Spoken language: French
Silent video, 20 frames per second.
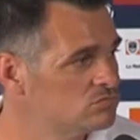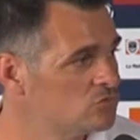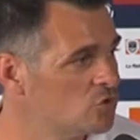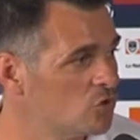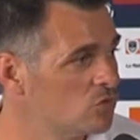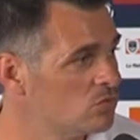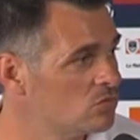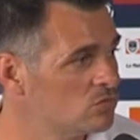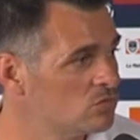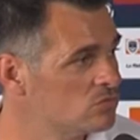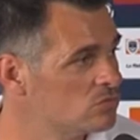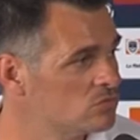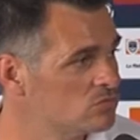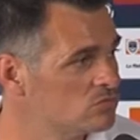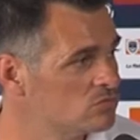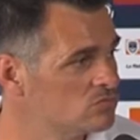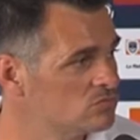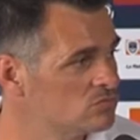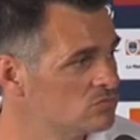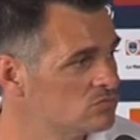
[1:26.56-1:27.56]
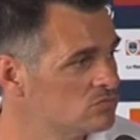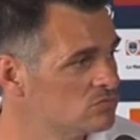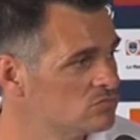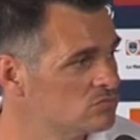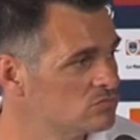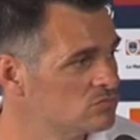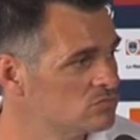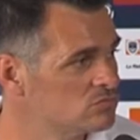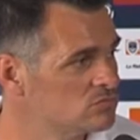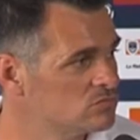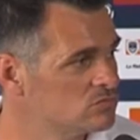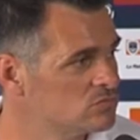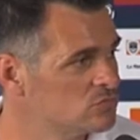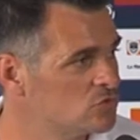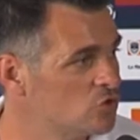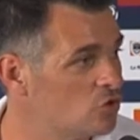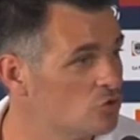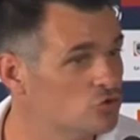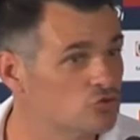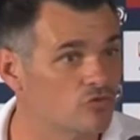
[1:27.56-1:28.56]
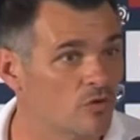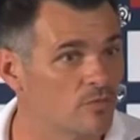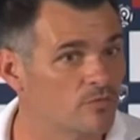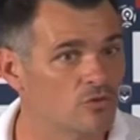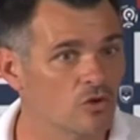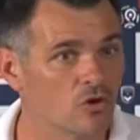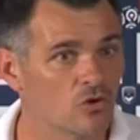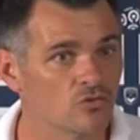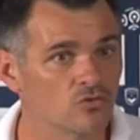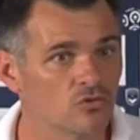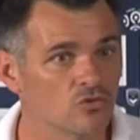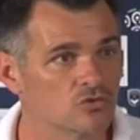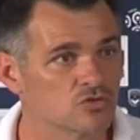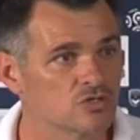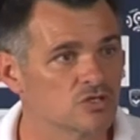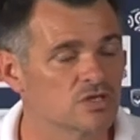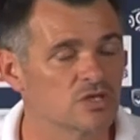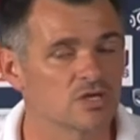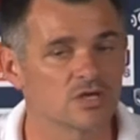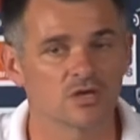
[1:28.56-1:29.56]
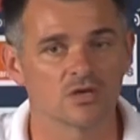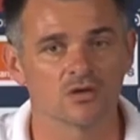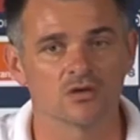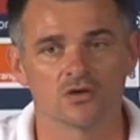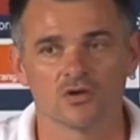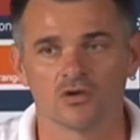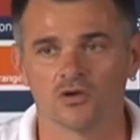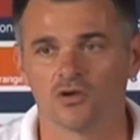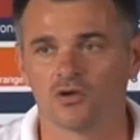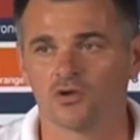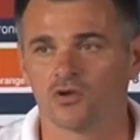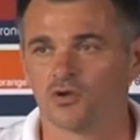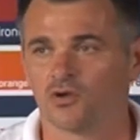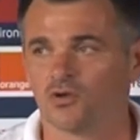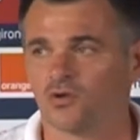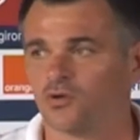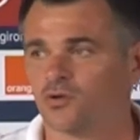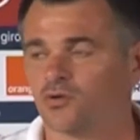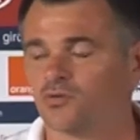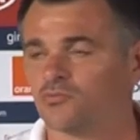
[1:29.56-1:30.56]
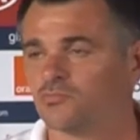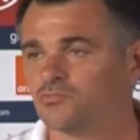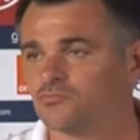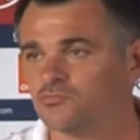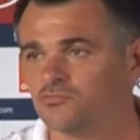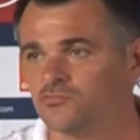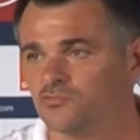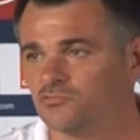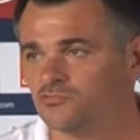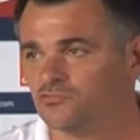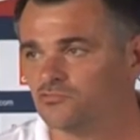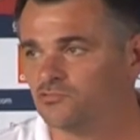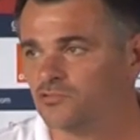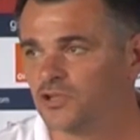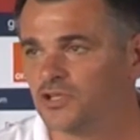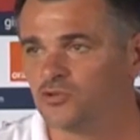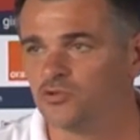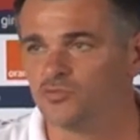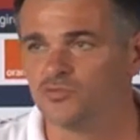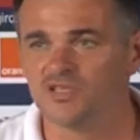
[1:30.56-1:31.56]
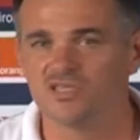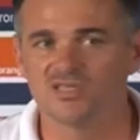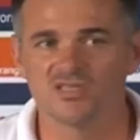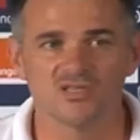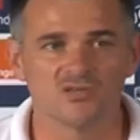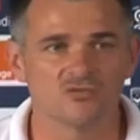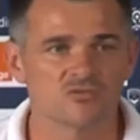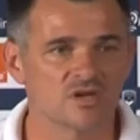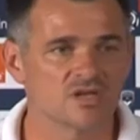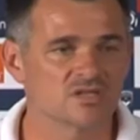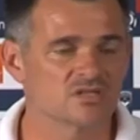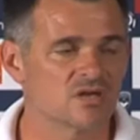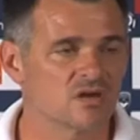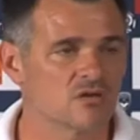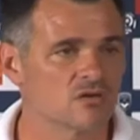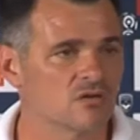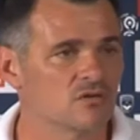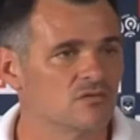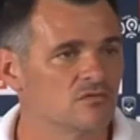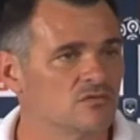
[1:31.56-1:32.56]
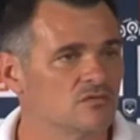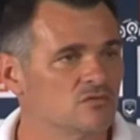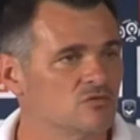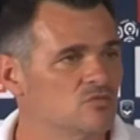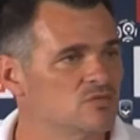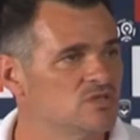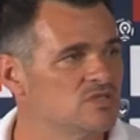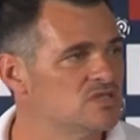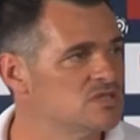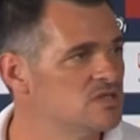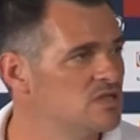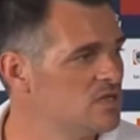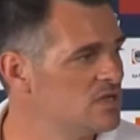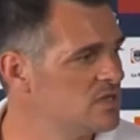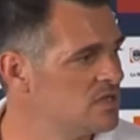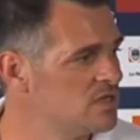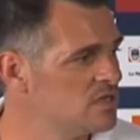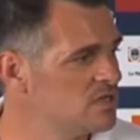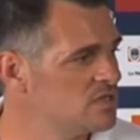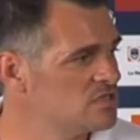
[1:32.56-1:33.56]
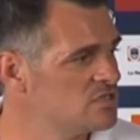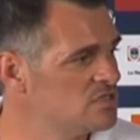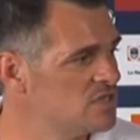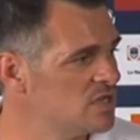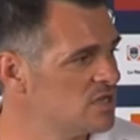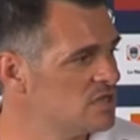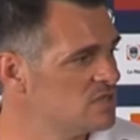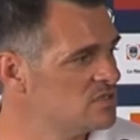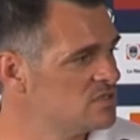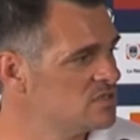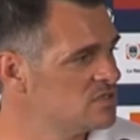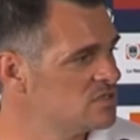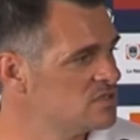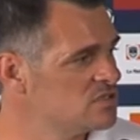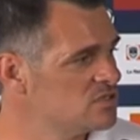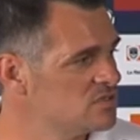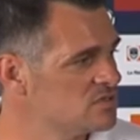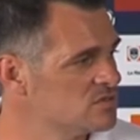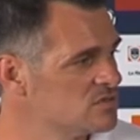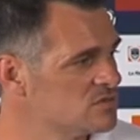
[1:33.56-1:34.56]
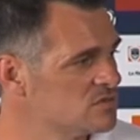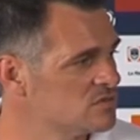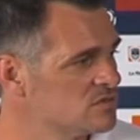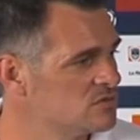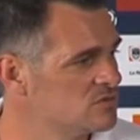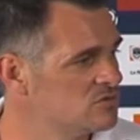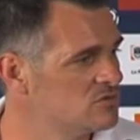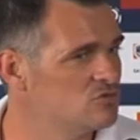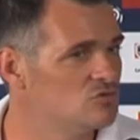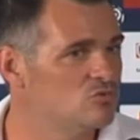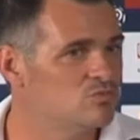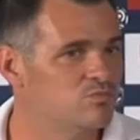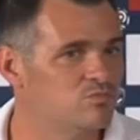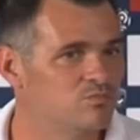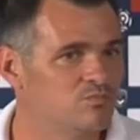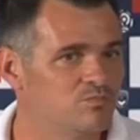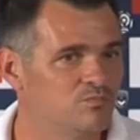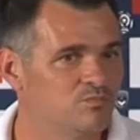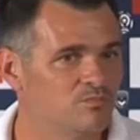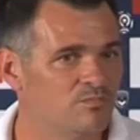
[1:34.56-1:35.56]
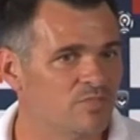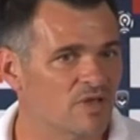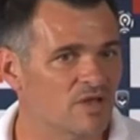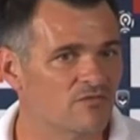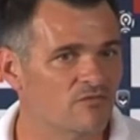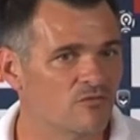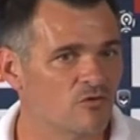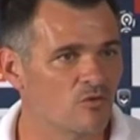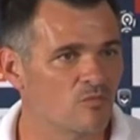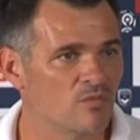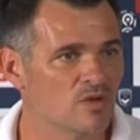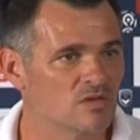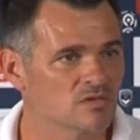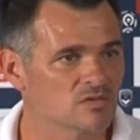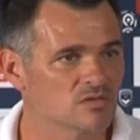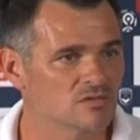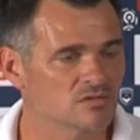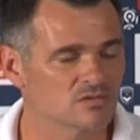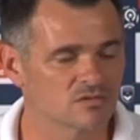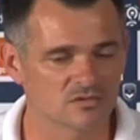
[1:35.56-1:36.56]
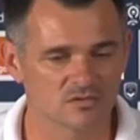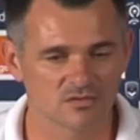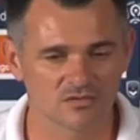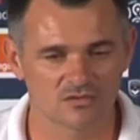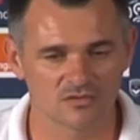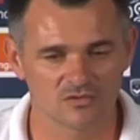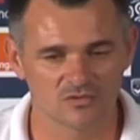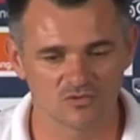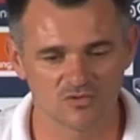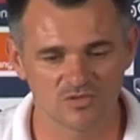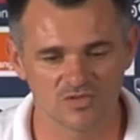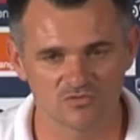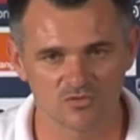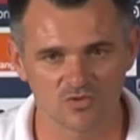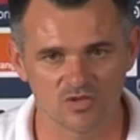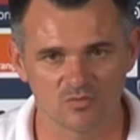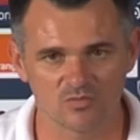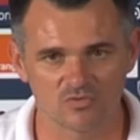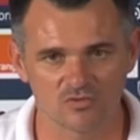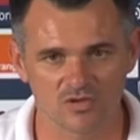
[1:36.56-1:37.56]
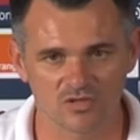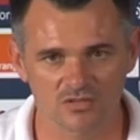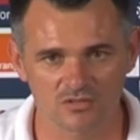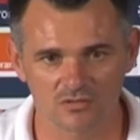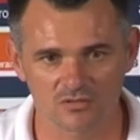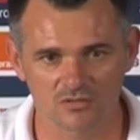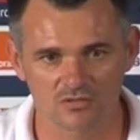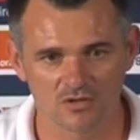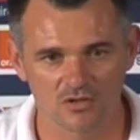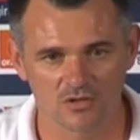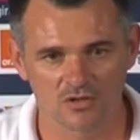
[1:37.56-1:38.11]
non. Non, je vois. Non, non, c'est ou à domicile ou à extérieur. À hein. domicile, les, je dirais les exigences euh, de performance euh, au niveau des points sont,